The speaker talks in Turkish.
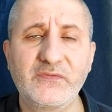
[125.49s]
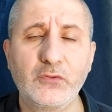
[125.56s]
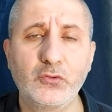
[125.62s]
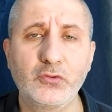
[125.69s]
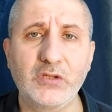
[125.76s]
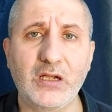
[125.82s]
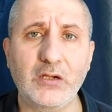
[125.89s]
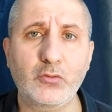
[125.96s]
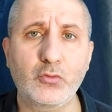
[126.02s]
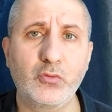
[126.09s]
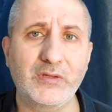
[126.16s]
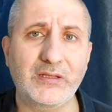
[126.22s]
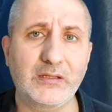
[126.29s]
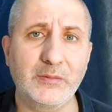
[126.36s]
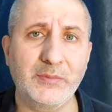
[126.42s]
yönü daha
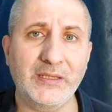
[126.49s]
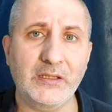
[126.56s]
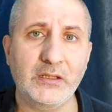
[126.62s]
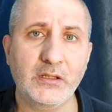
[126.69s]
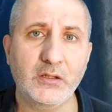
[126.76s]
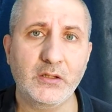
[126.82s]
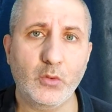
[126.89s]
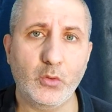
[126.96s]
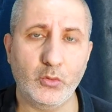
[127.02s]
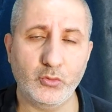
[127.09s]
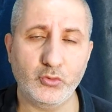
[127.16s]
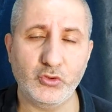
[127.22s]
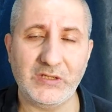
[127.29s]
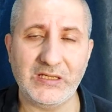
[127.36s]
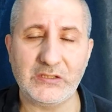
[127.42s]
kuvvetli bir
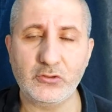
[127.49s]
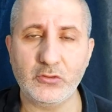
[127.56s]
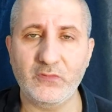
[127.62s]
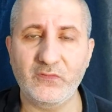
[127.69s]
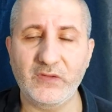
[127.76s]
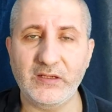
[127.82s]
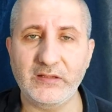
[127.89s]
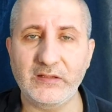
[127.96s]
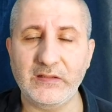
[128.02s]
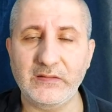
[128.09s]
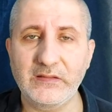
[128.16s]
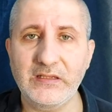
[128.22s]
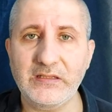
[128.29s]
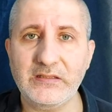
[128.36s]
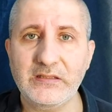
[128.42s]
oyuncu Getson
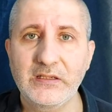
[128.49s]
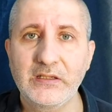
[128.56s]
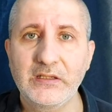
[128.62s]
Fernandes.